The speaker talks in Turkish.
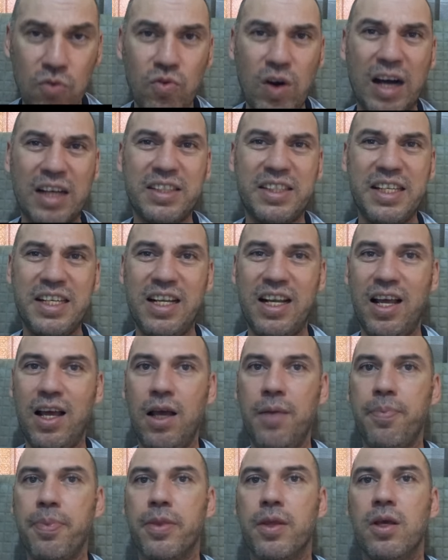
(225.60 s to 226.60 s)

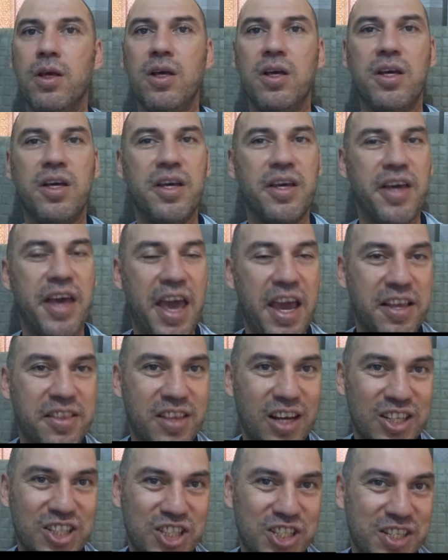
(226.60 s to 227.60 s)
Vaktiyle
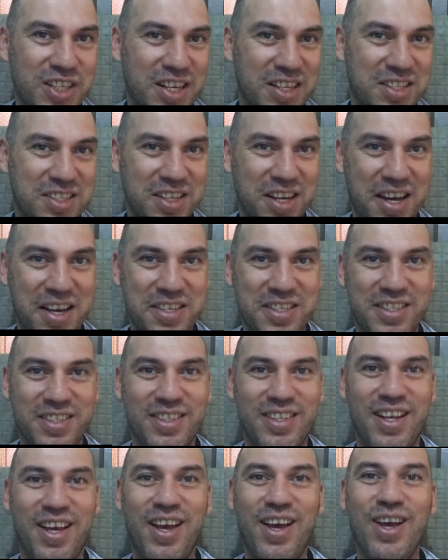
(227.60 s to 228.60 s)
Hektaş şirket
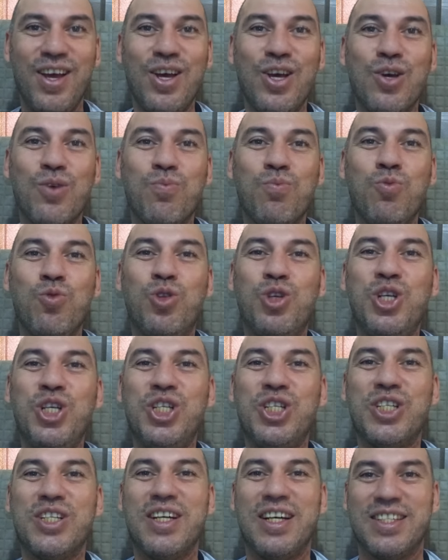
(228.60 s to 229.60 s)
sayesinde
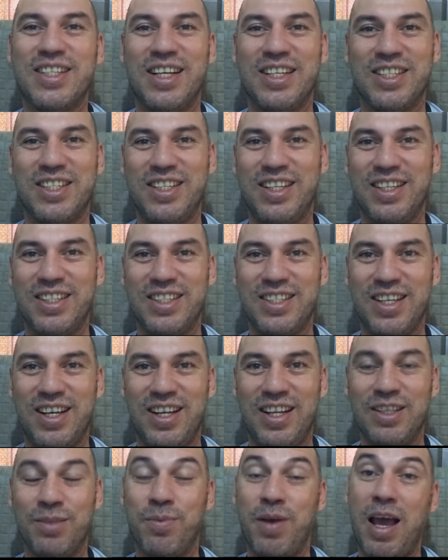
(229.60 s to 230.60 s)
müthiş kazançlar
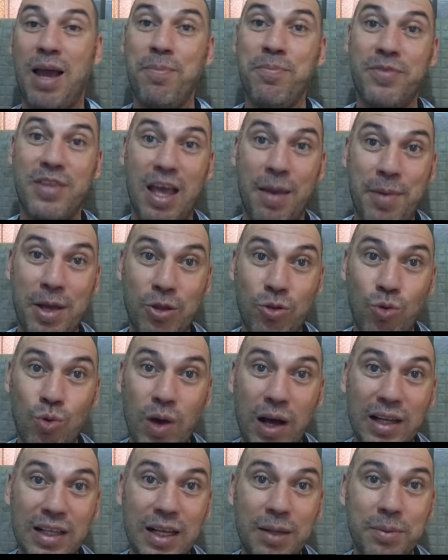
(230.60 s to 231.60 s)
sağladım. Hem temettü
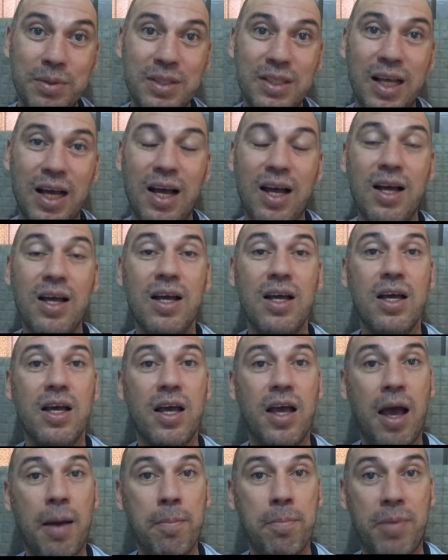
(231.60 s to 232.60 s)
anlamında
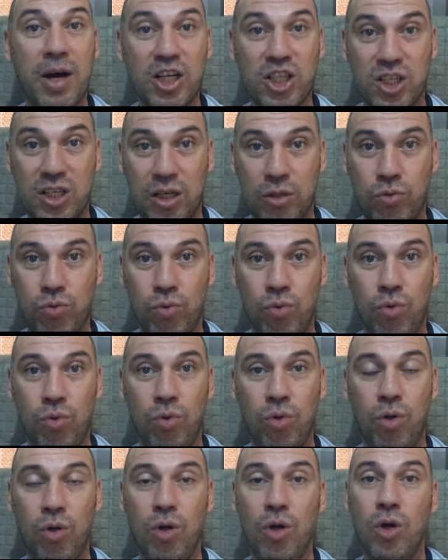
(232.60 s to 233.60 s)
hem başka
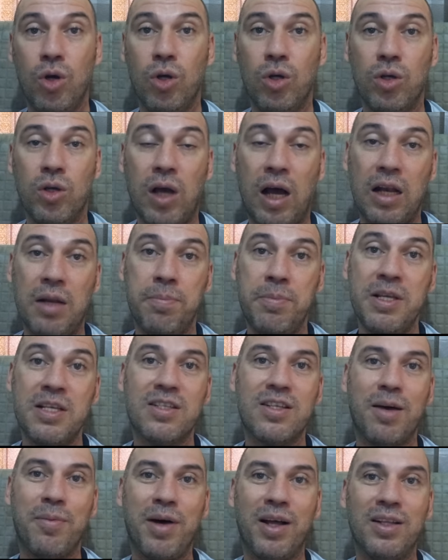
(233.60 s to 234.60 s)
türlü. Yani bir
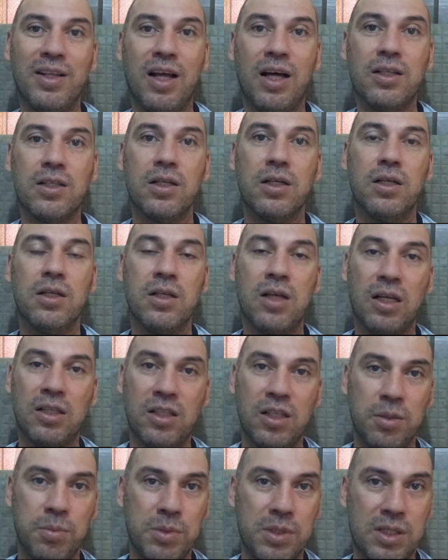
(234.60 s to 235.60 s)
zamanlar
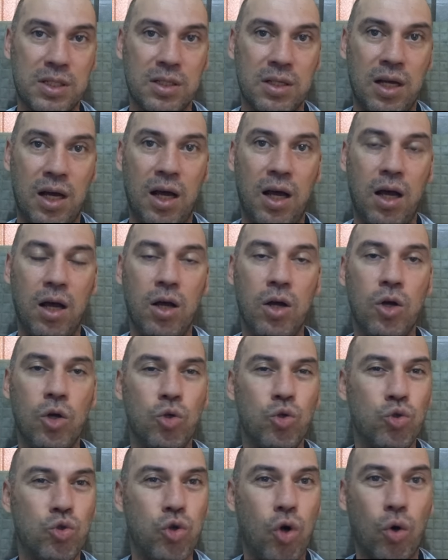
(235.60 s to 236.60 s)
yatırımcısına
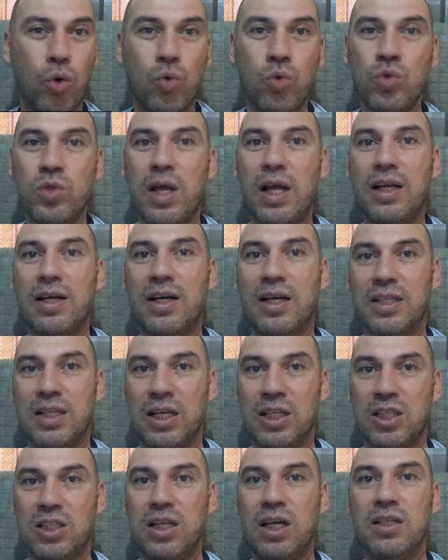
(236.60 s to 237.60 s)
çok güzel
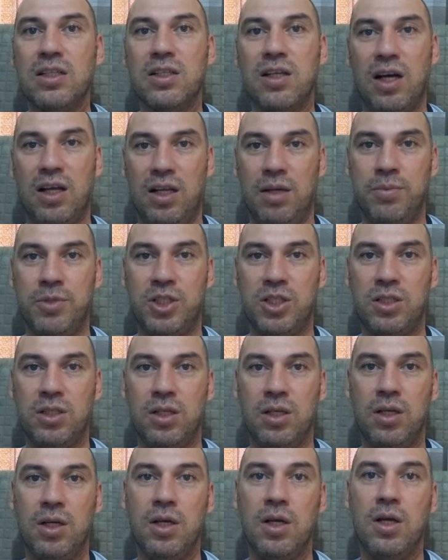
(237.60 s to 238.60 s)
kazançlar sağlamıştı.